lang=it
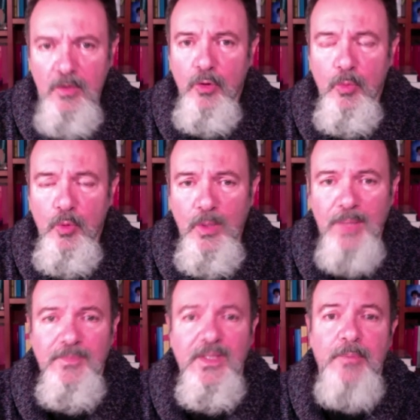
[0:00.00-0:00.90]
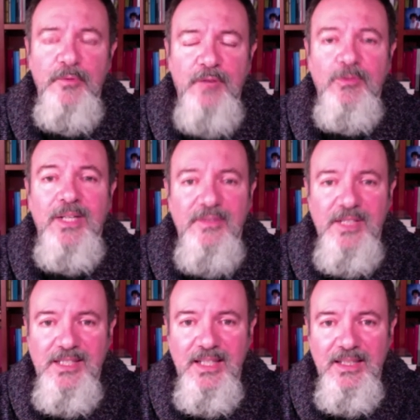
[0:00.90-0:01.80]
Comunque, tempo fa una
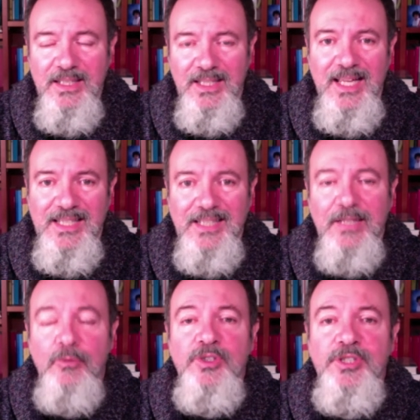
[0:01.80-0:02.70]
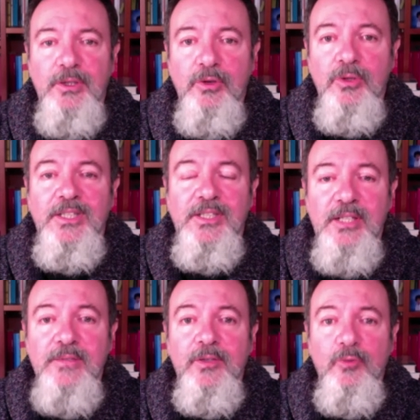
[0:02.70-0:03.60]
rivista chiese ad alcuni scrittori di
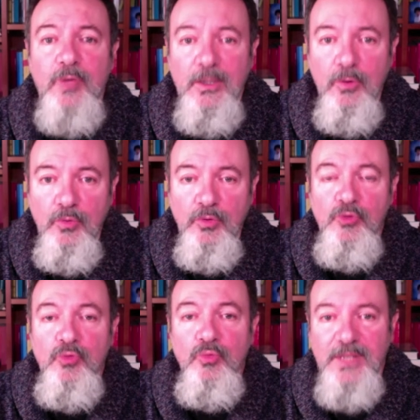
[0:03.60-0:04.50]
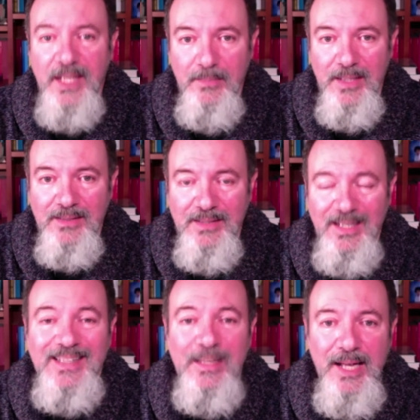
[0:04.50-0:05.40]
scrivere un racconto su un tema e
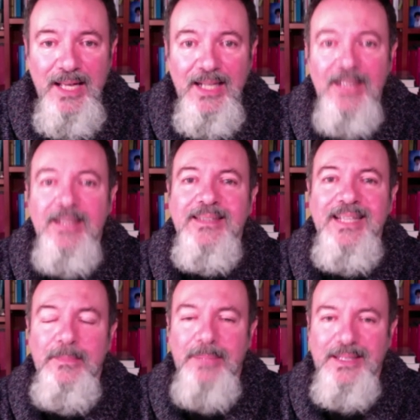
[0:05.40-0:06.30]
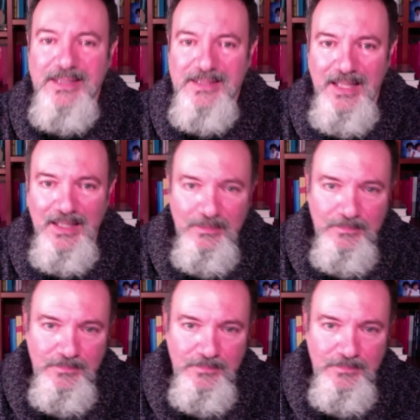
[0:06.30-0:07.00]
il tema era da che parte stare.